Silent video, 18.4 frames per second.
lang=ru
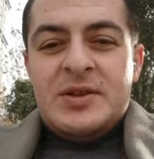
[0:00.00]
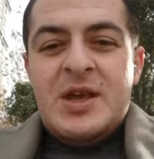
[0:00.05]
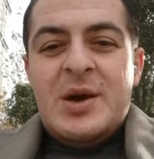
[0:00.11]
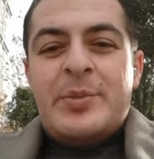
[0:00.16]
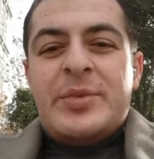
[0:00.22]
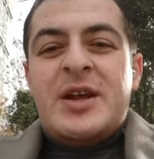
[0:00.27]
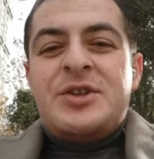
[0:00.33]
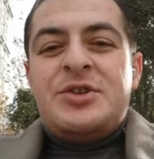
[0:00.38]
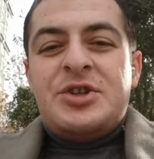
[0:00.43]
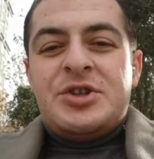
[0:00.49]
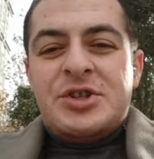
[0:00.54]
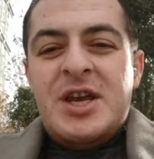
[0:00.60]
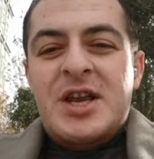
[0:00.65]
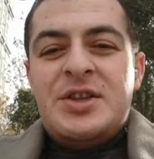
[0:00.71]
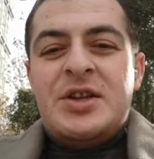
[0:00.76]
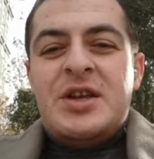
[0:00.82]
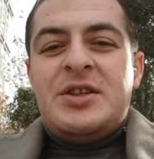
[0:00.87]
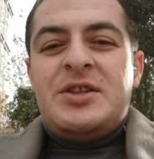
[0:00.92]
На
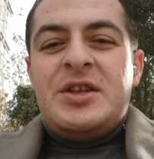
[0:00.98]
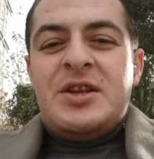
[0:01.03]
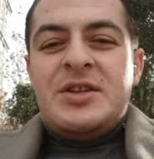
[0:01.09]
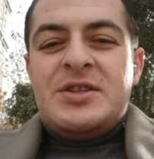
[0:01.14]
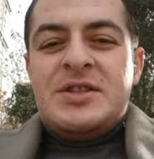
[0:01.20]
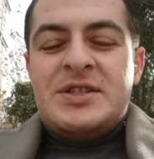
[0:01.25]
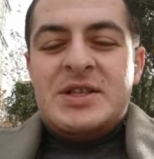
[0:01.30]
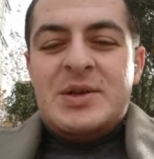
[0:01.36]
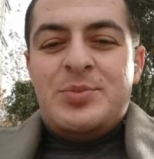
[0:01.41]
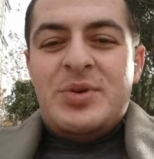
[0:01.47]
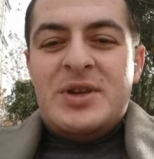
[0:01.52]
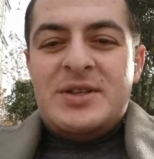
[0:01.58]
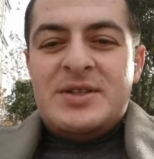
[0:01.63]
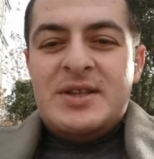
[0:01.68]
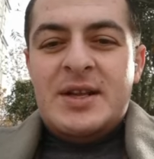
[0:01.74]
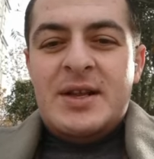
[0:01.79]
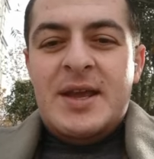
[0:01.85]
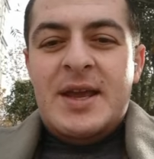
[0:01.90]
протяжении
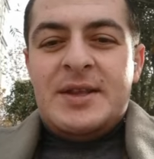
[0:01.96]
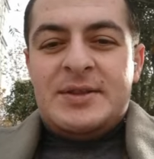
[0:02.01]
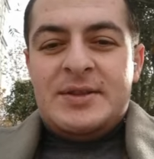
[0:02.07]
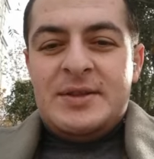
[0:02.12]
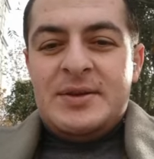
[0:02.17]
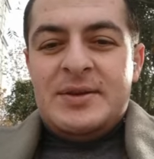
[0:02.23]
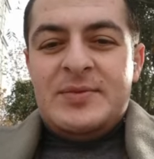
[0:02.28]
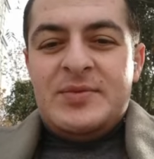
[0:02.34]
35 лет,